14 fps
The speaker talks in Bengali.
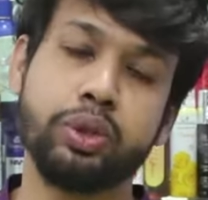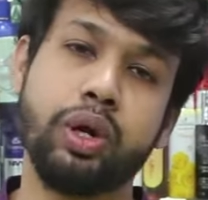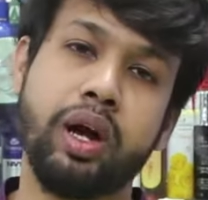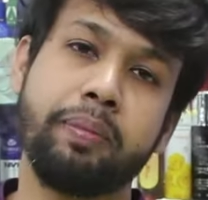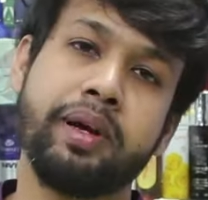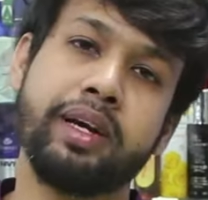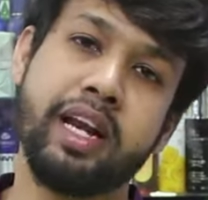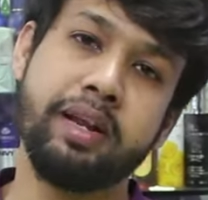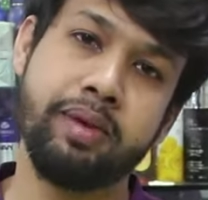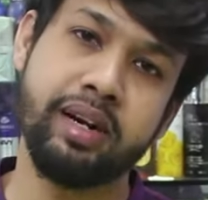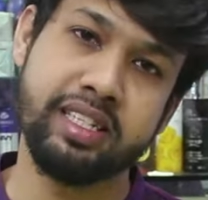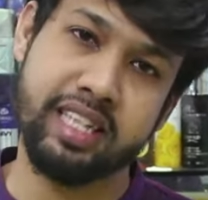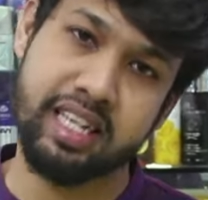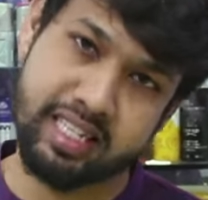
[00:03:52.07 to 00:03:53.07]
শুধু আপনি
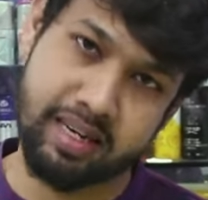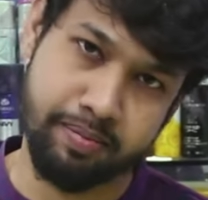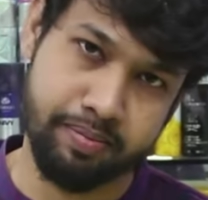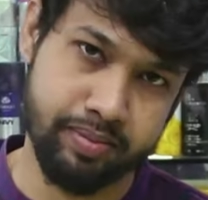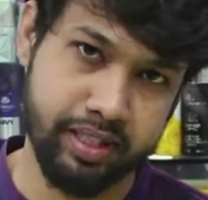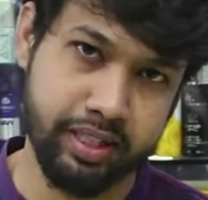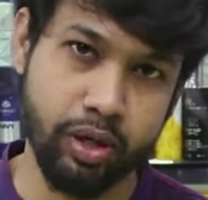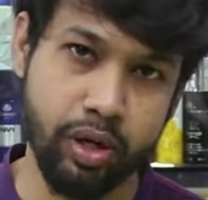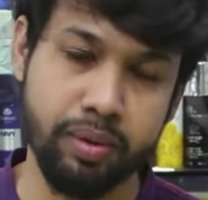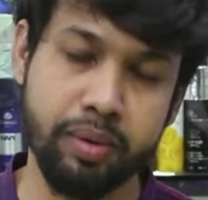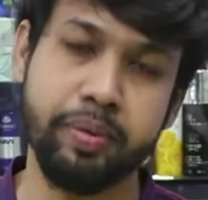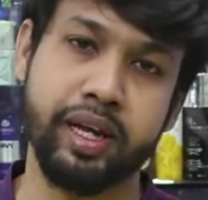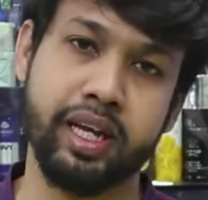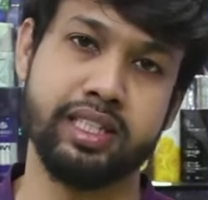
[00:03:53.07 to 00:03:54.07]
ডেলিভারি চার্জটা দিতে হবে
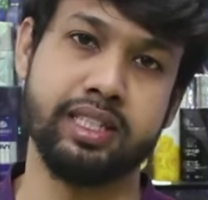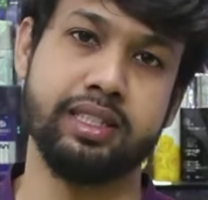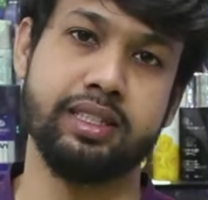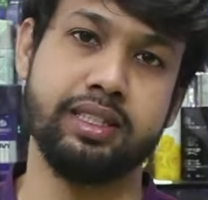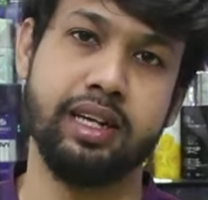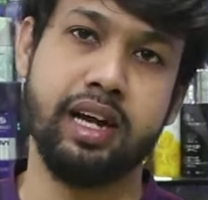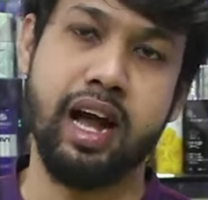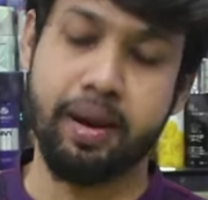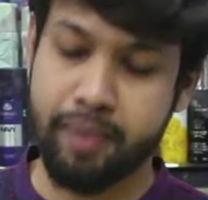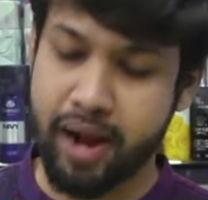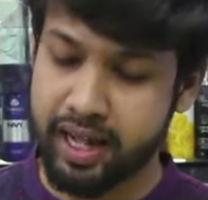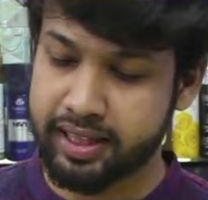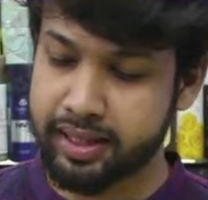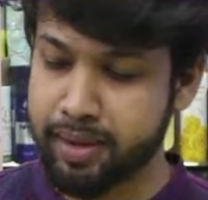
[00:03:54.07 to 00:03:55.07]
বিকাশে আর
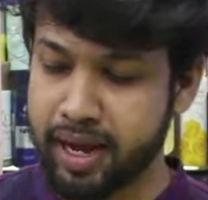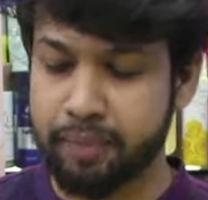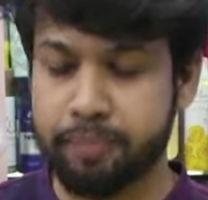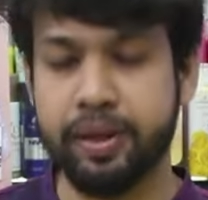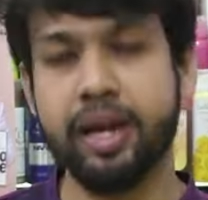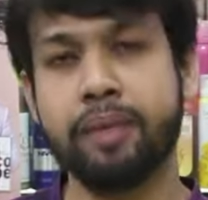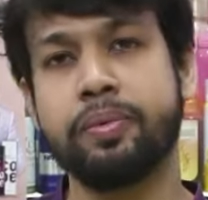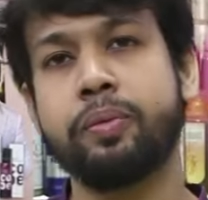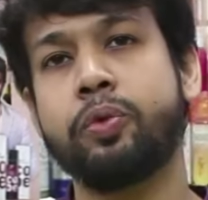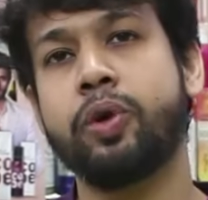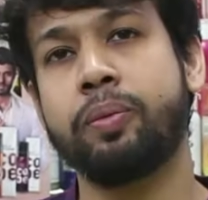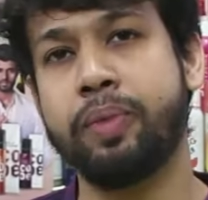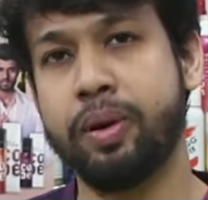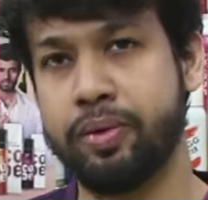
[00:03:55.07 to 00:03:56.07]
হাতে মাল পেয়ে আপনি
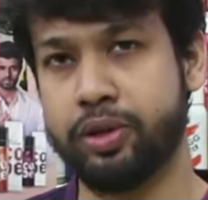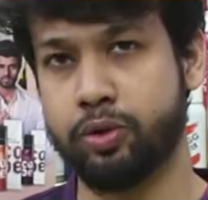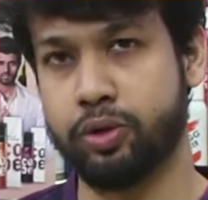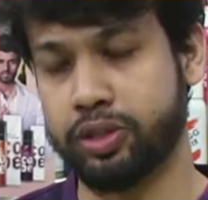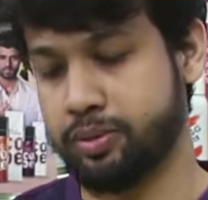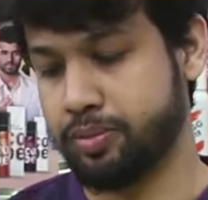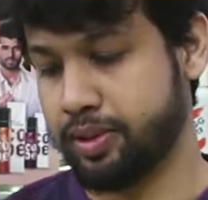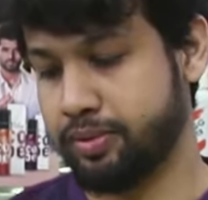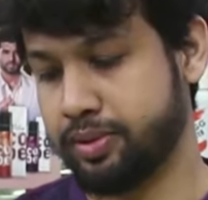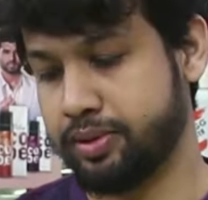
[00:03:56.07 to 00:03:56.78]
পুরো পেমেন্ট করতে পারেন